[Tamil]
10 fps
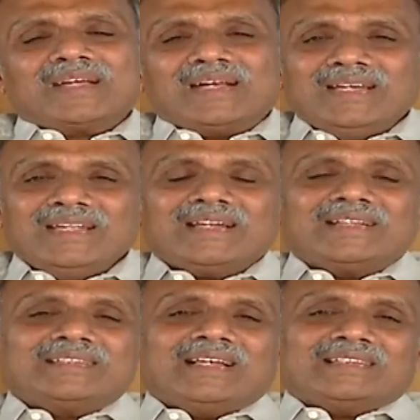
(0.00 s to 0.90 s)
கண்ணீர்
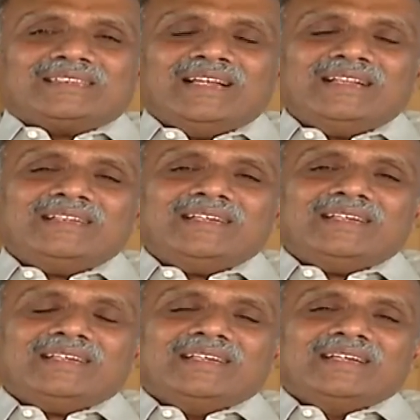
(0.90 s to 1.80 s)
அஞ்சலி செலுத்தி
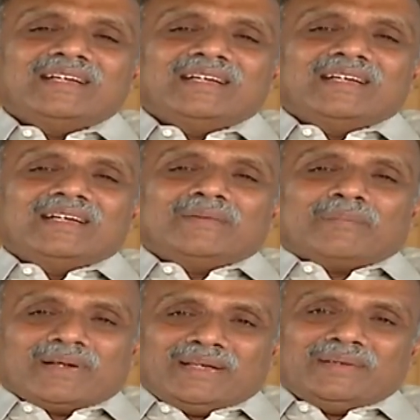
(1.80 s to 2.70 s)

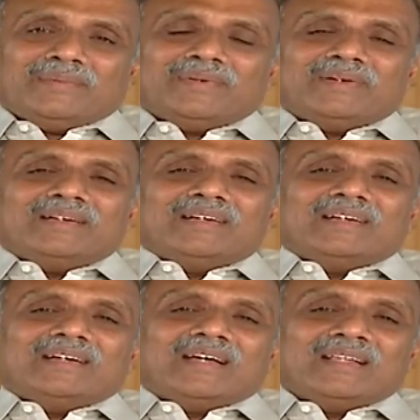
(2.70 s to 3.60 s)
பண்ணி
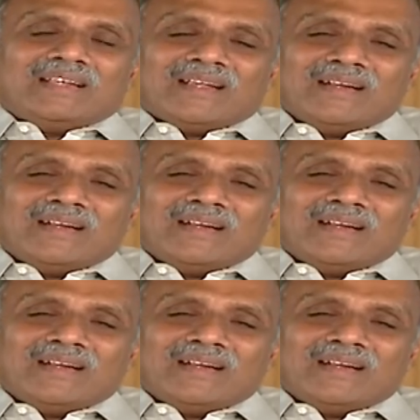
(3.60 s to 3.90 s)
அதில்